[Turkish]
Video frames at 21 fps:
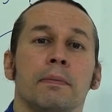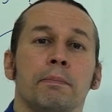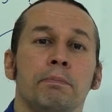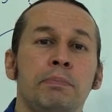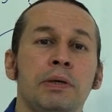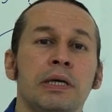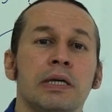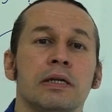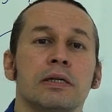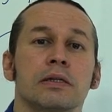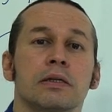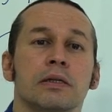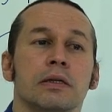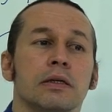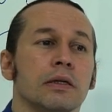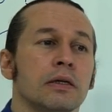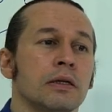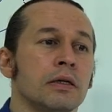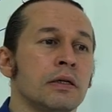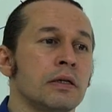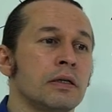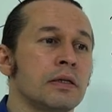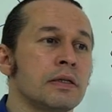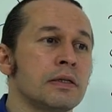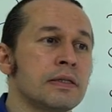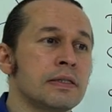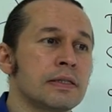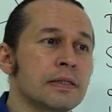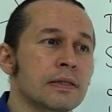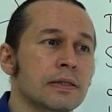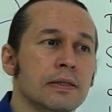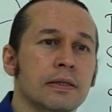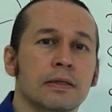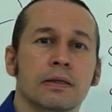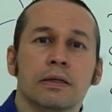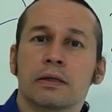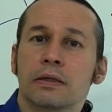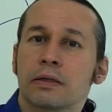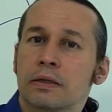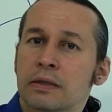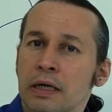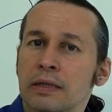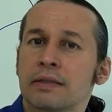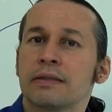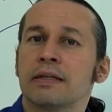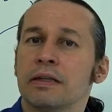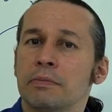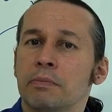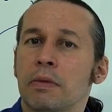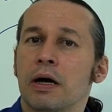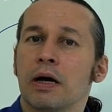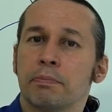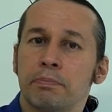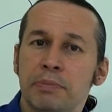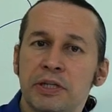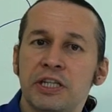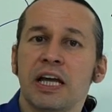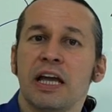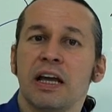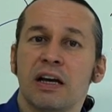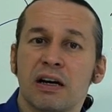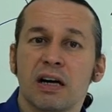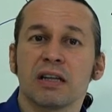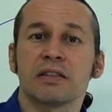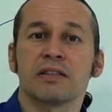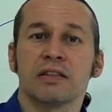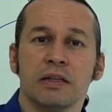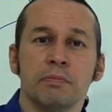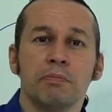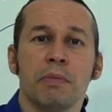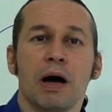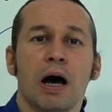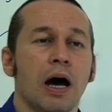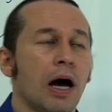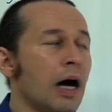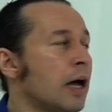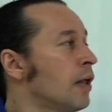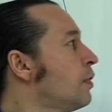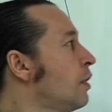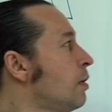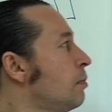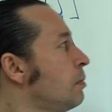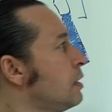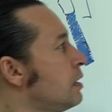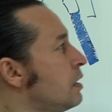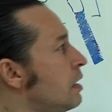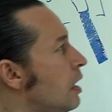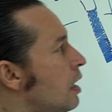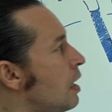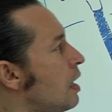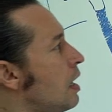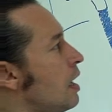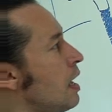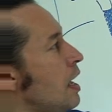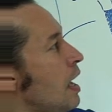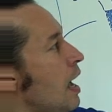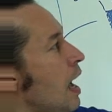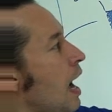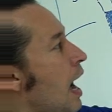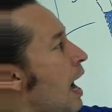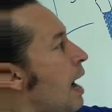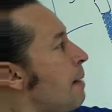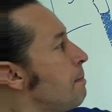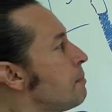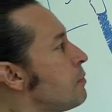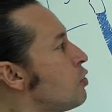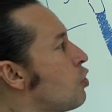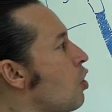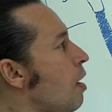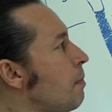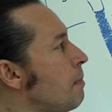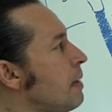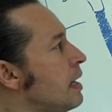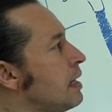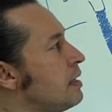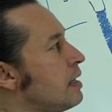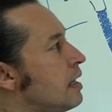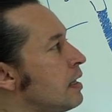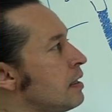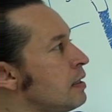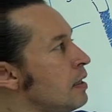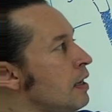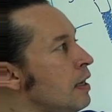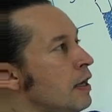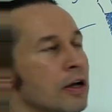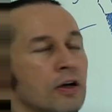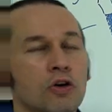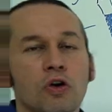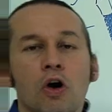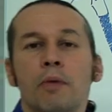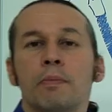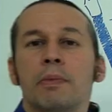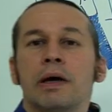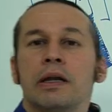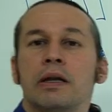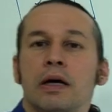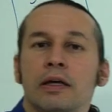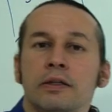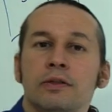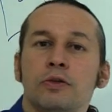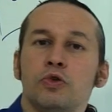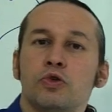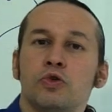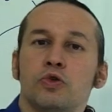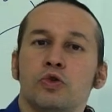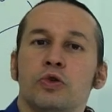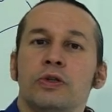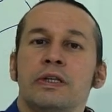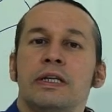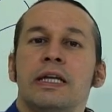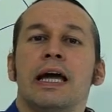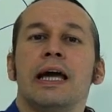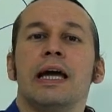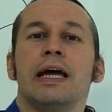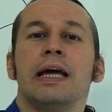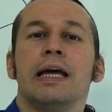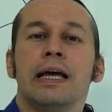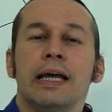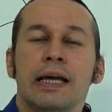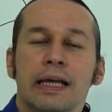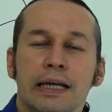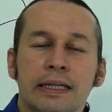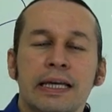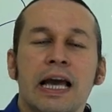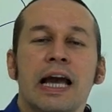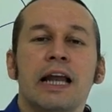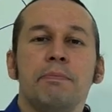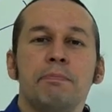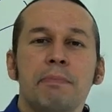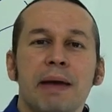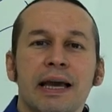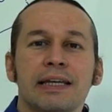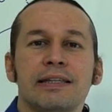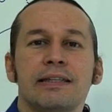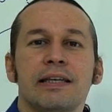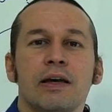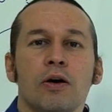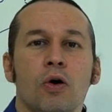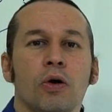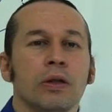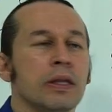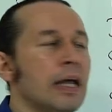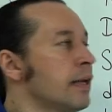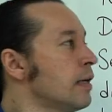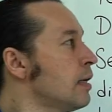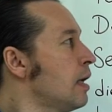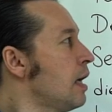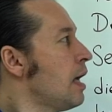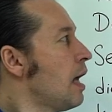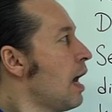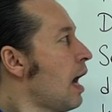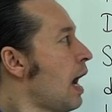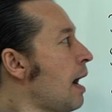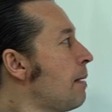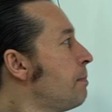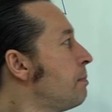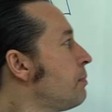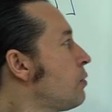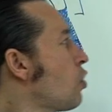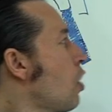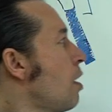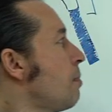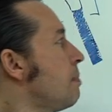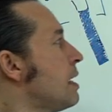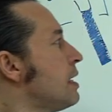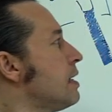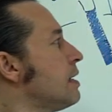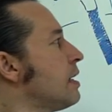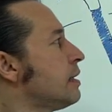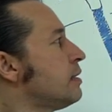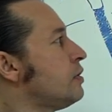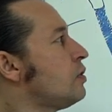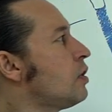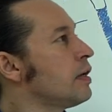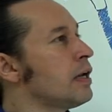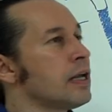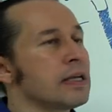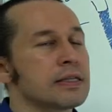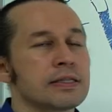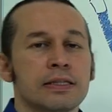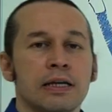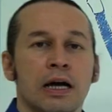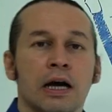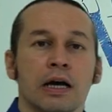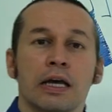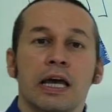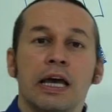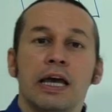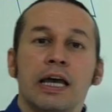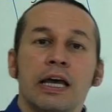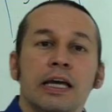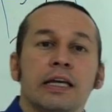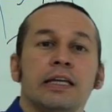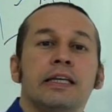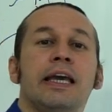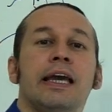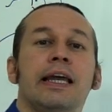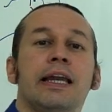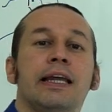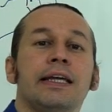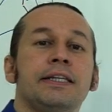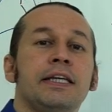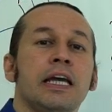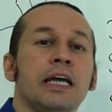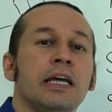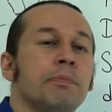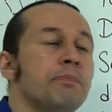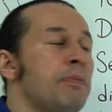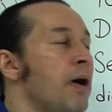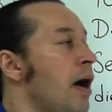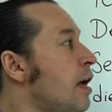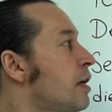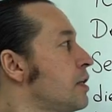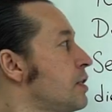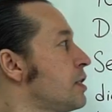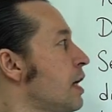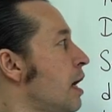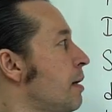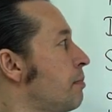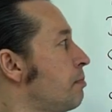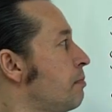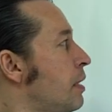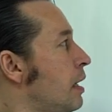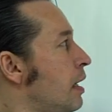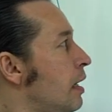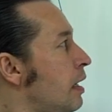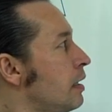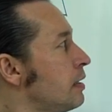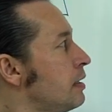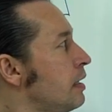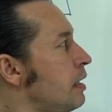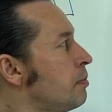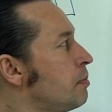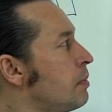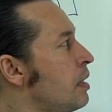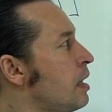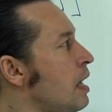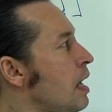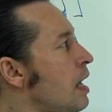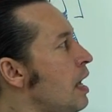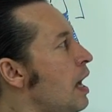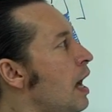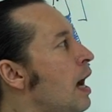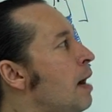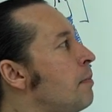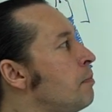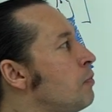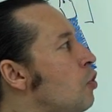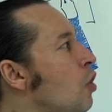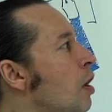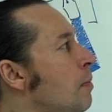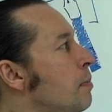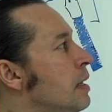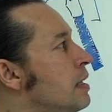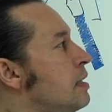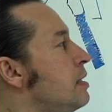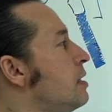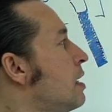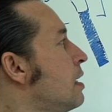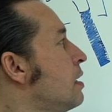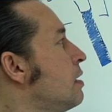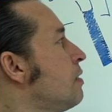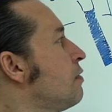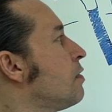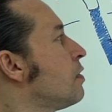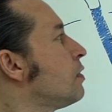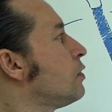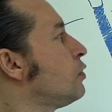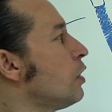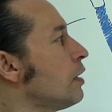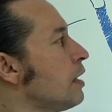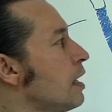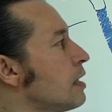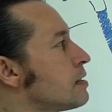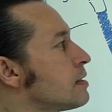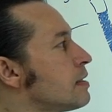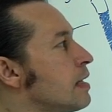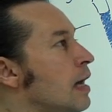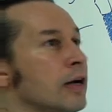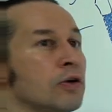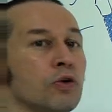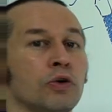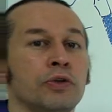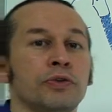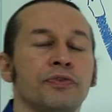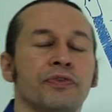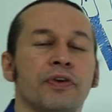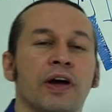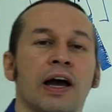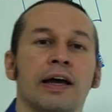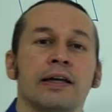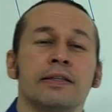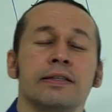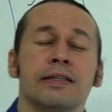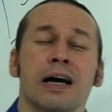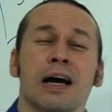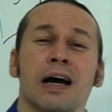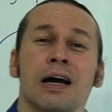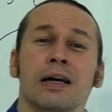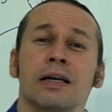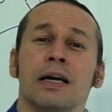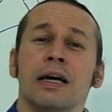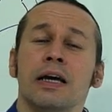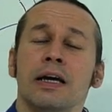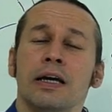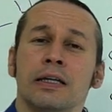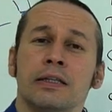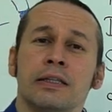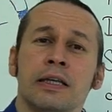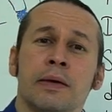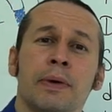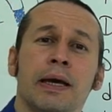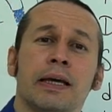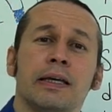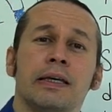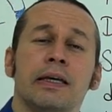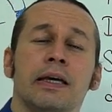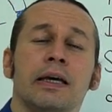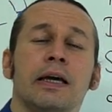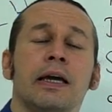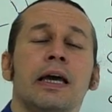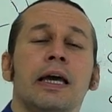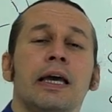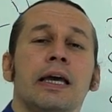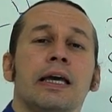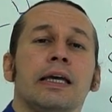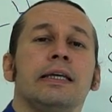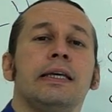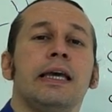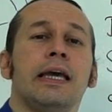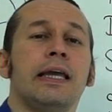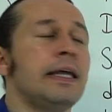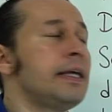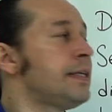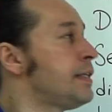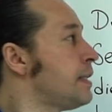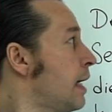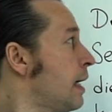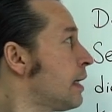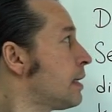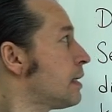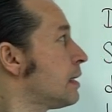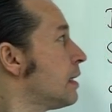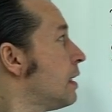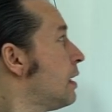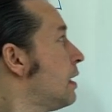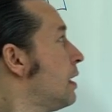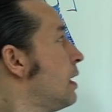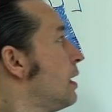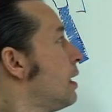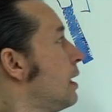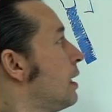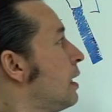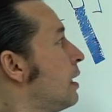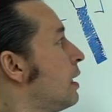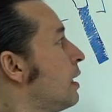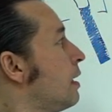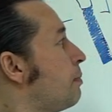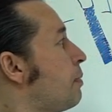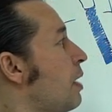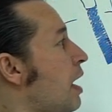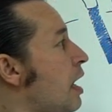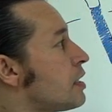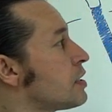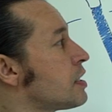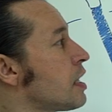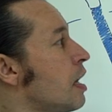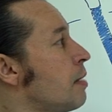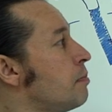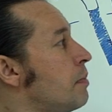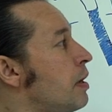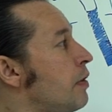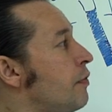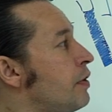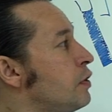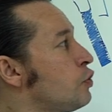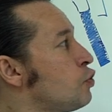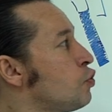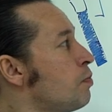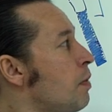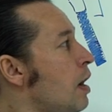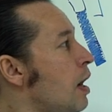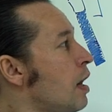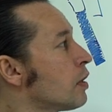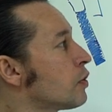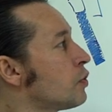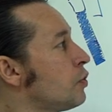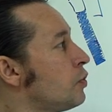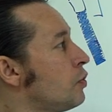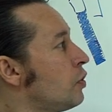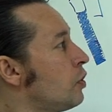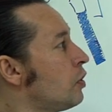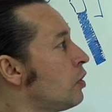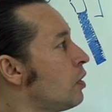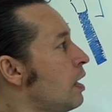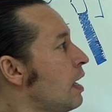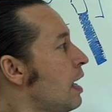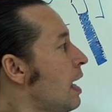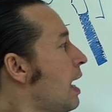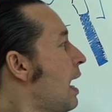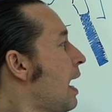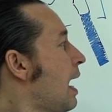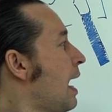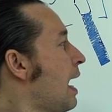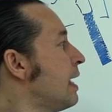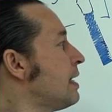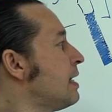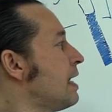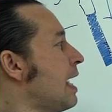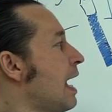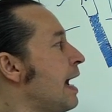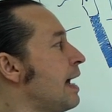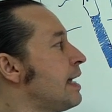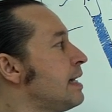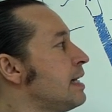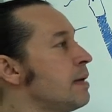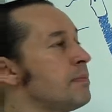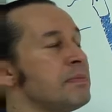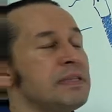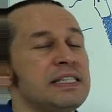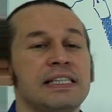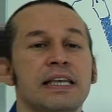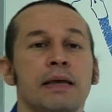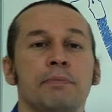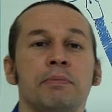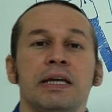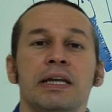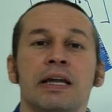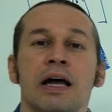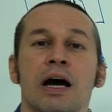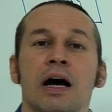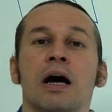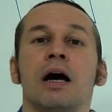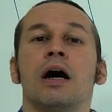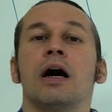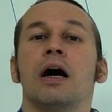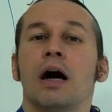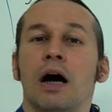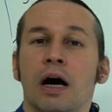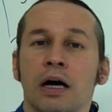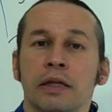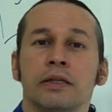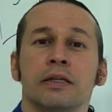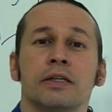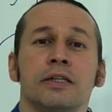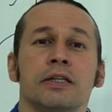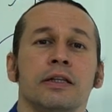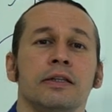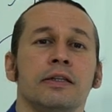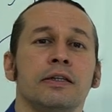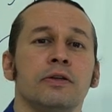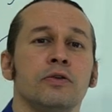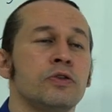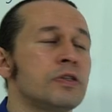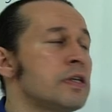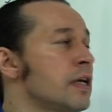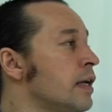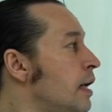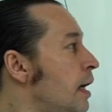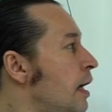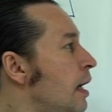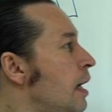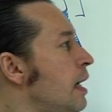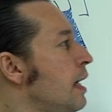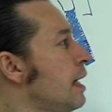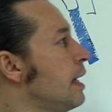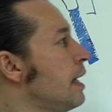bir e, katılma, bir şeye katılma anlamında. Am kommenden, kommen adı üstünde gelmekte olan am kommenden Donnerstag gelecek perşembe değil mi? Am kommenden Donnerstag und Freitag. Demek ki gelecek e, perşembe ve cuma günü an einem Seminar anlaşıldığı üzere